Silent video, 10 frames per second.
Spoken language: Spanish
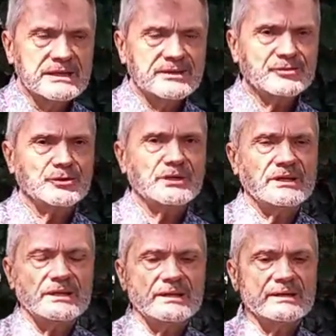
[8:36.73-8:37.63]
Eso
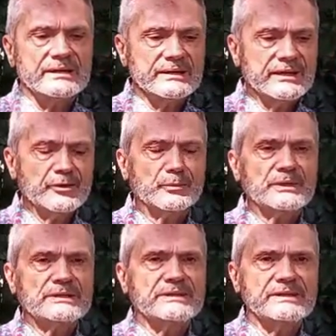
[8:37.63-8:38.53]
en la
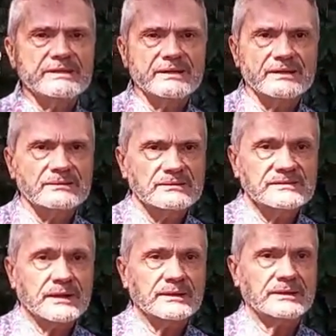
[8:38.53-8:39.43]
geometría
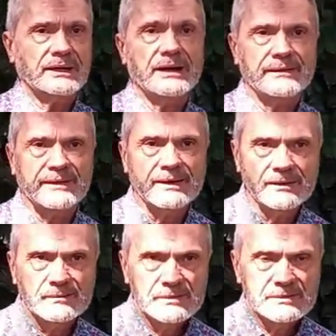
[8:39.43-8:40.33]
sagrada,